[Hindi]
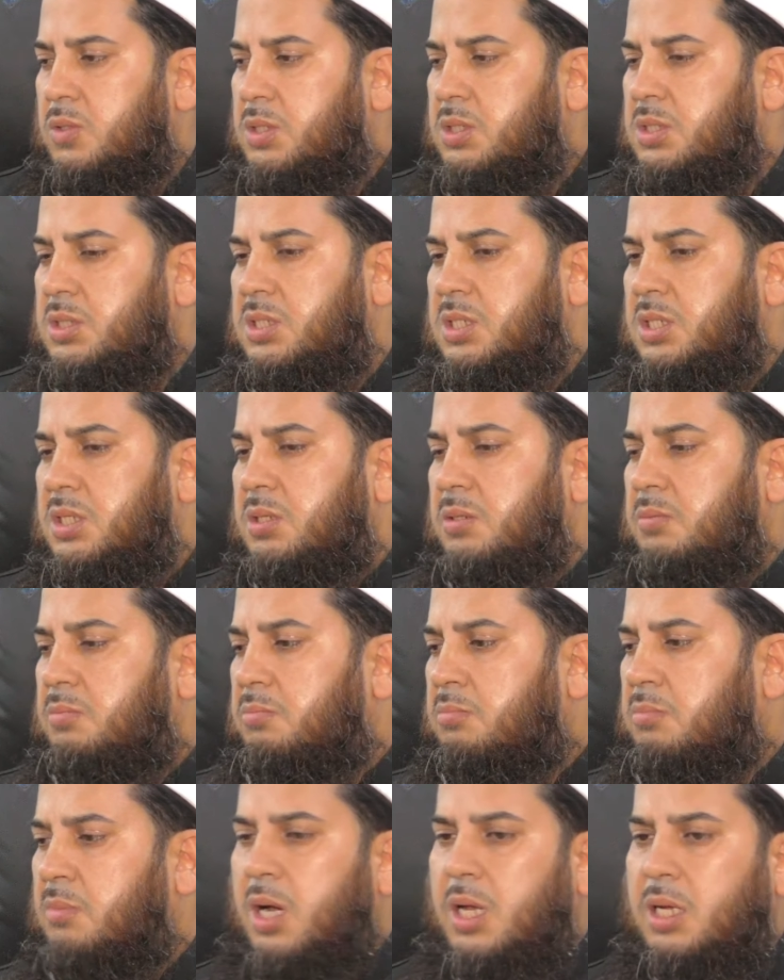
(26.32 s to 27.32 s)
किसी
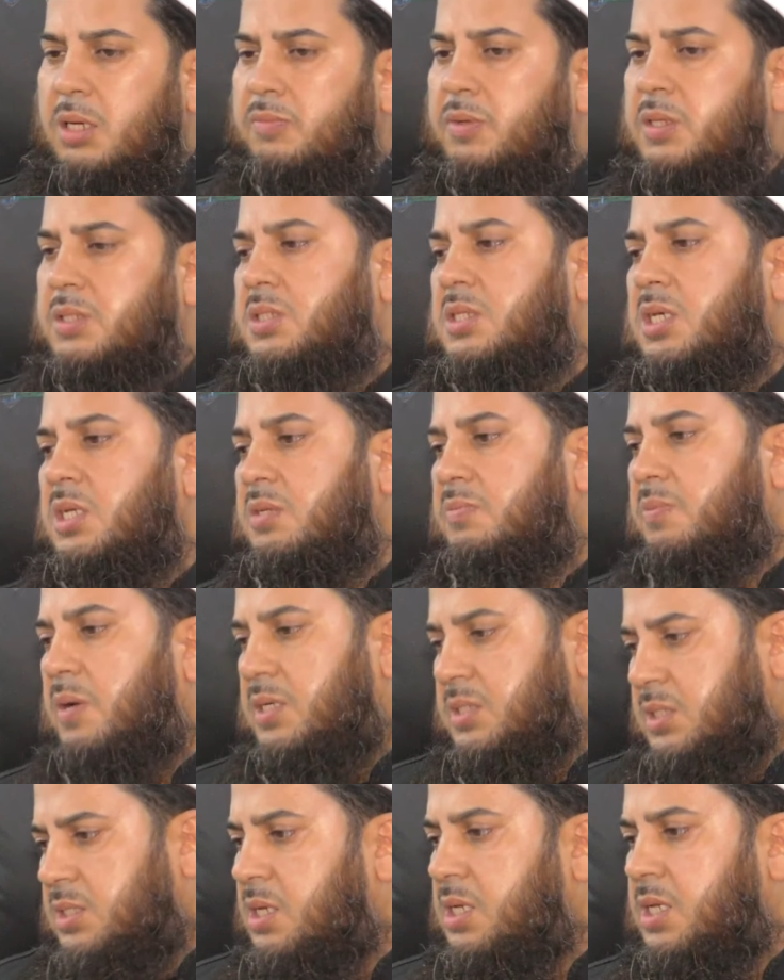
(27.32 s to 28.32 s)
मानवियत के
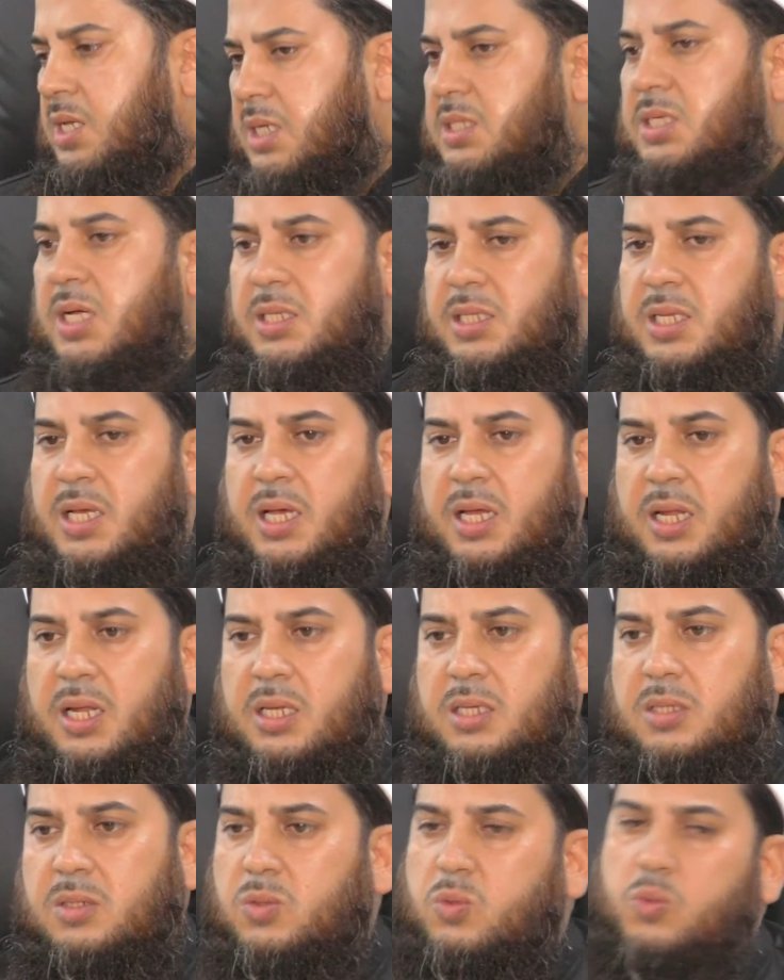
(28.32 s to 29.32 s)
अतबार से लिया जाता है
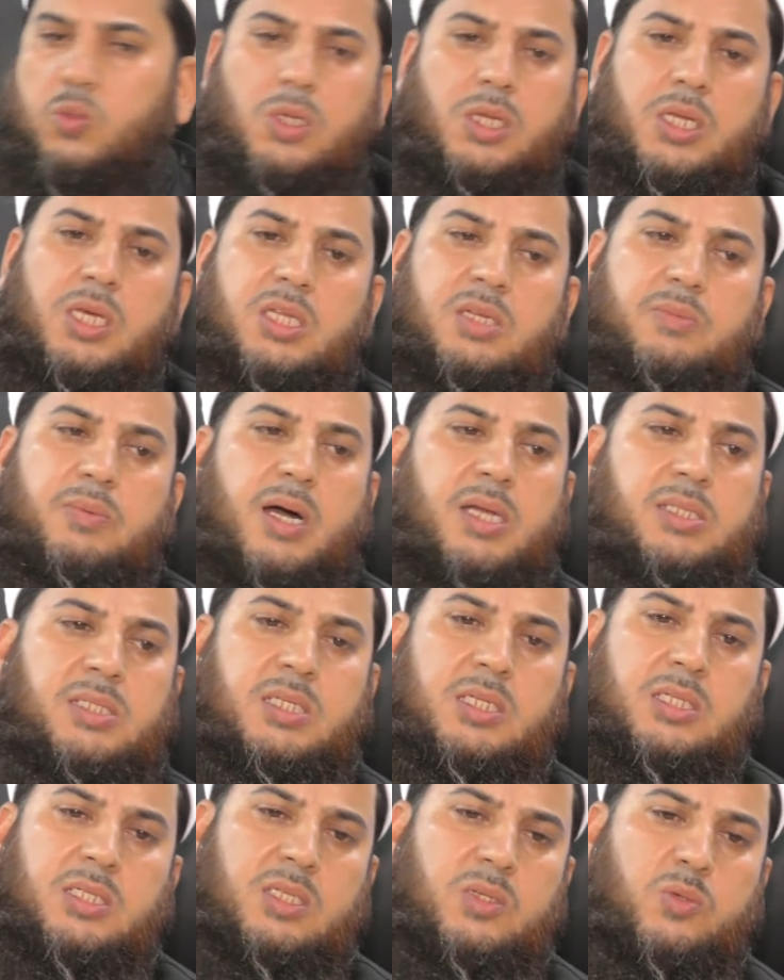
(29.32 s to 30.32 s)
लेकिन कुल एतबार
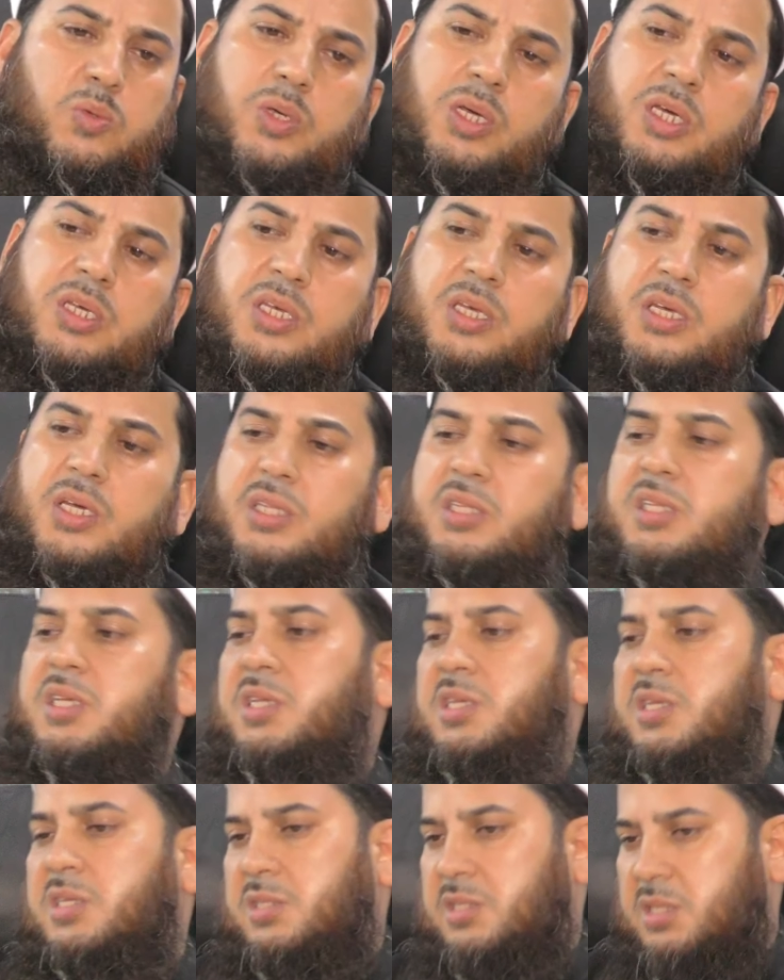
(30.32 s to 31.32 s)
से इनकी कोई हकीकत
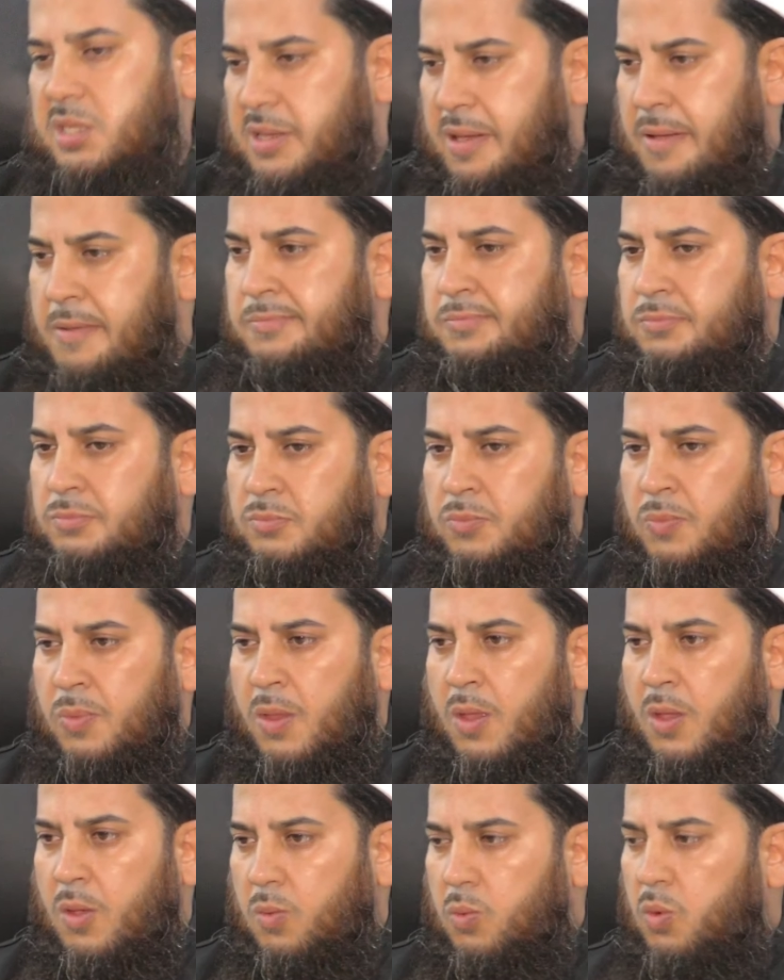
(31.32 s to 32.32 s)
नहीं रहती है
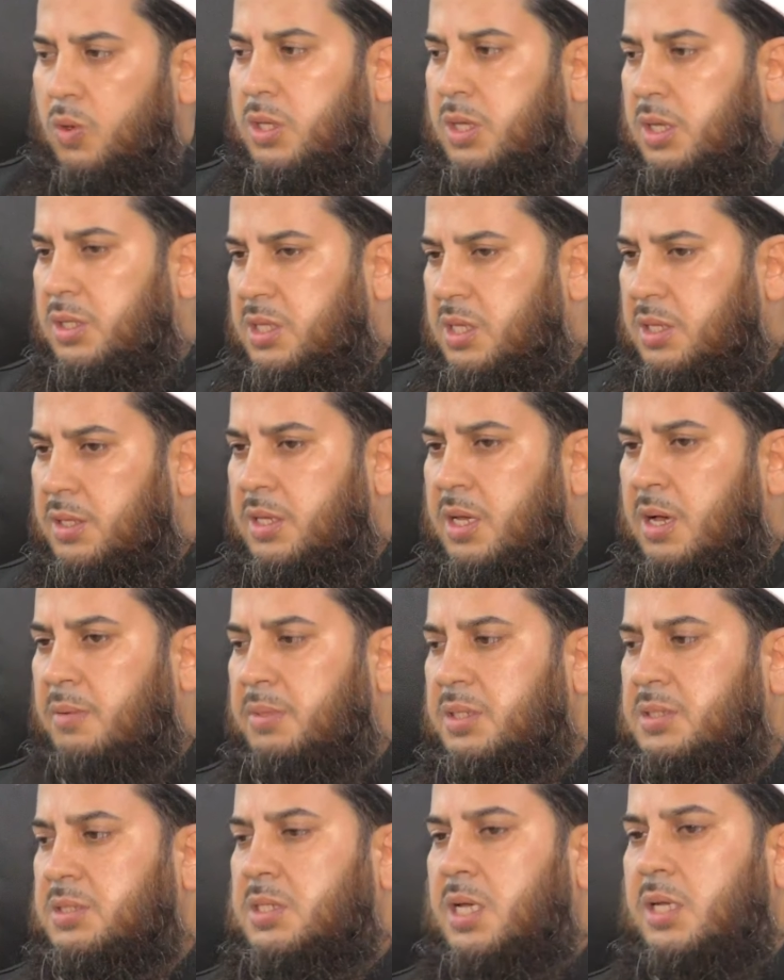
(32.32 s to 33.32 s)
वो कहते हैं कि
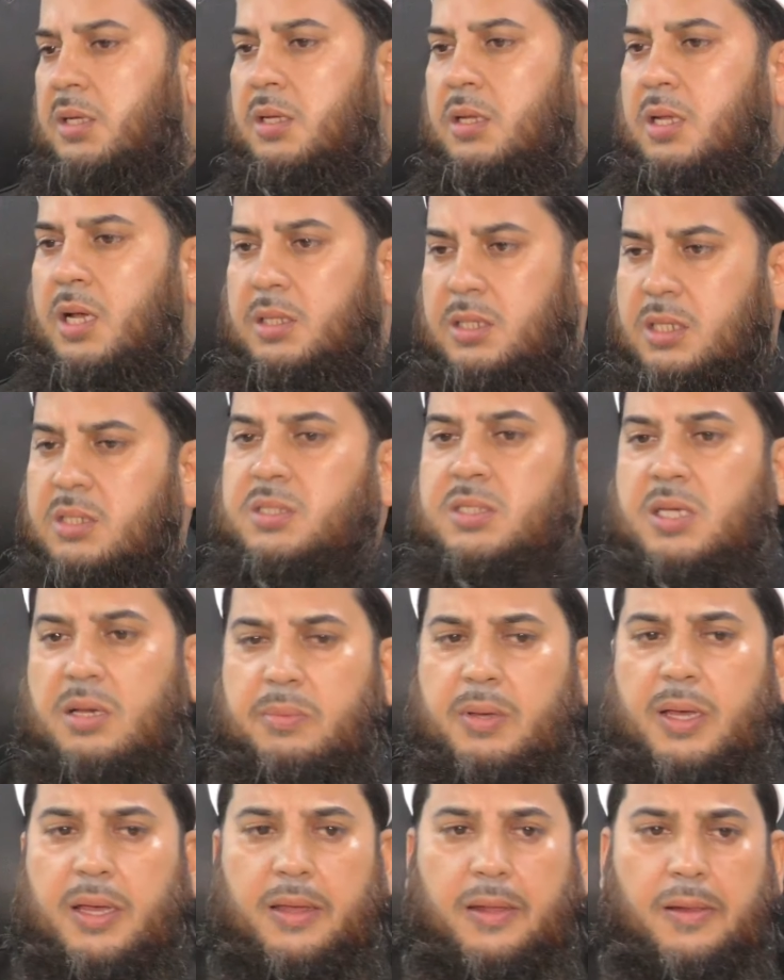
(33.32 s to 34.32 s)
हम इंसान नातिक
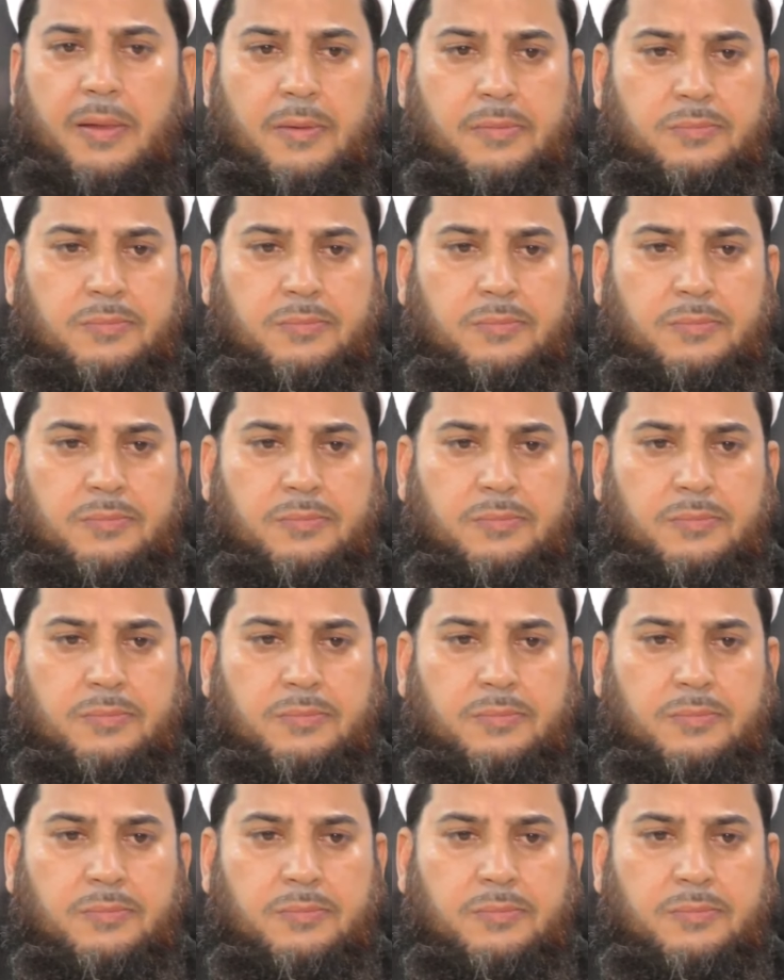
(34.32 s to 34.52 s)
सब है